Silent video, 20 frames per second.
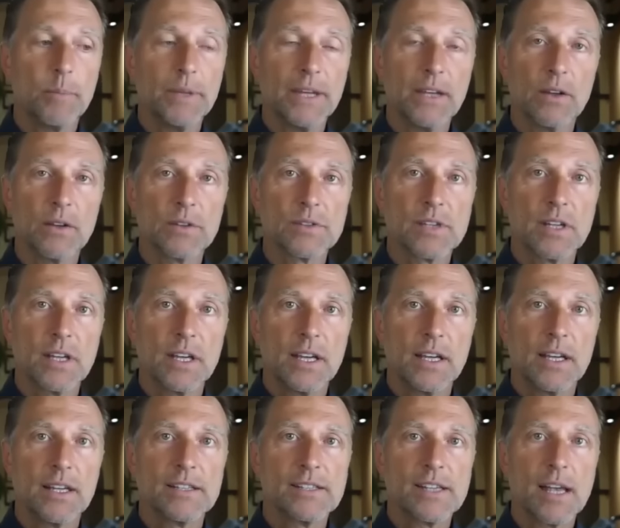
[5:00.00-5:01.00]
пищи
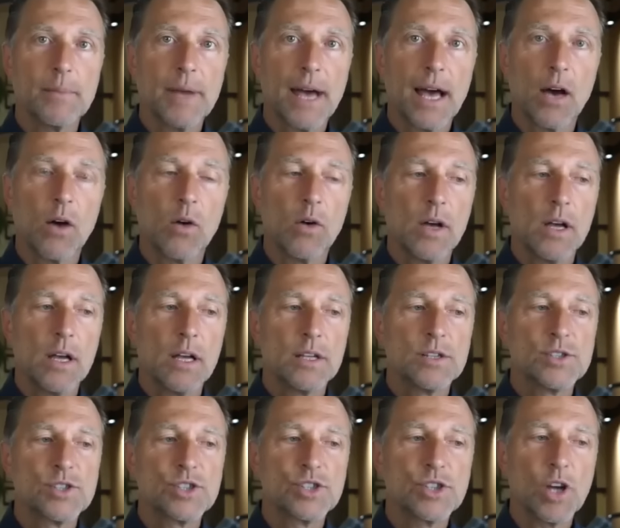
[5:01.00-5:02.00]
каким-то образом
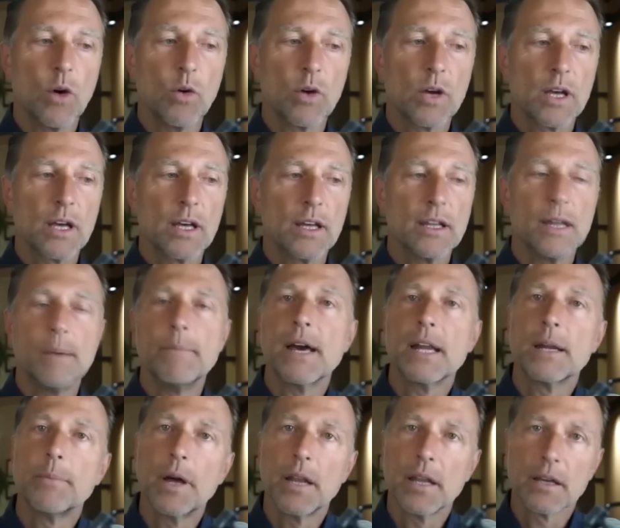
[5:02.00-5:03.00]
поддерживают
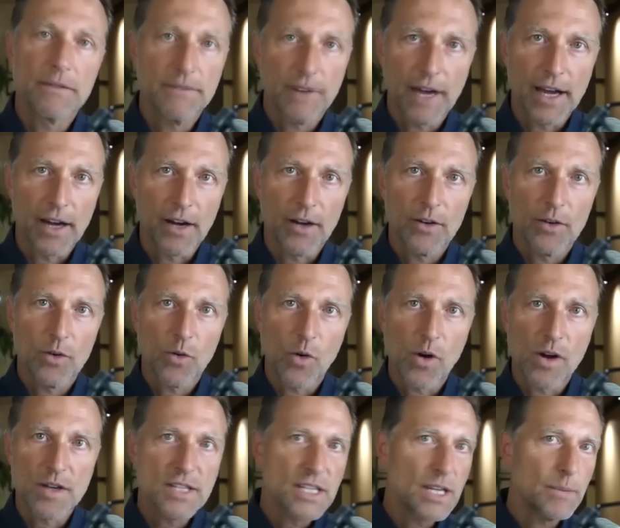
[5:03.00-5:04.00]
огонь метаболизма,
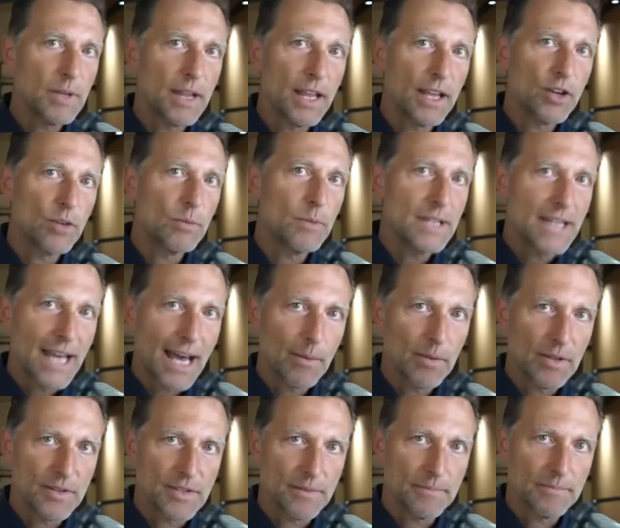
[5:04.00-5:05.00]
стимулируют
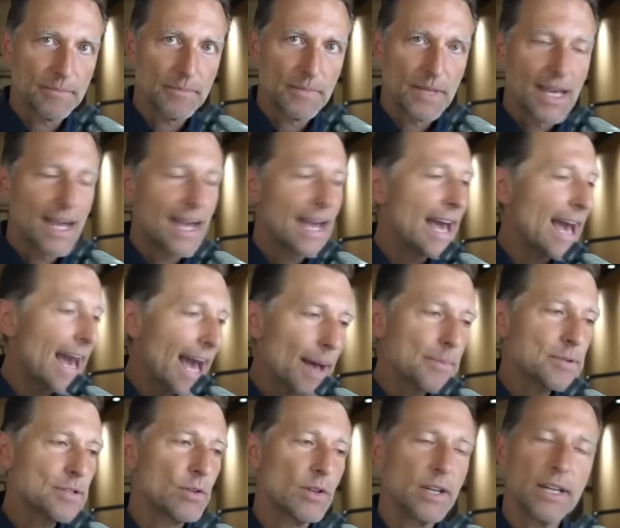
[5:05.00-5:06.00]
его.
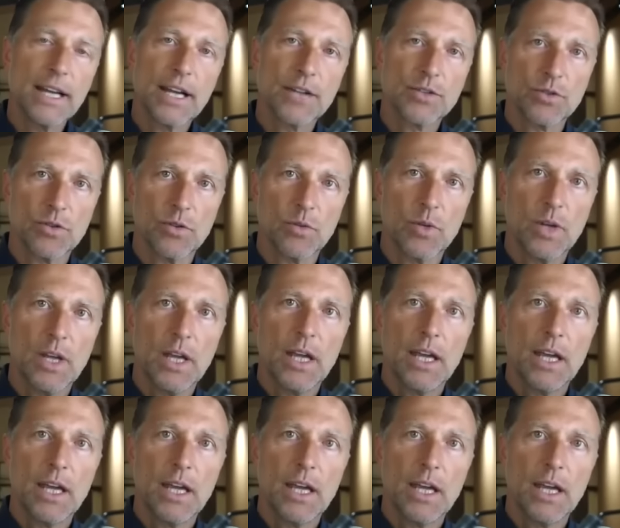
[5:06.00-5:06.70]
Полнейшая ложь.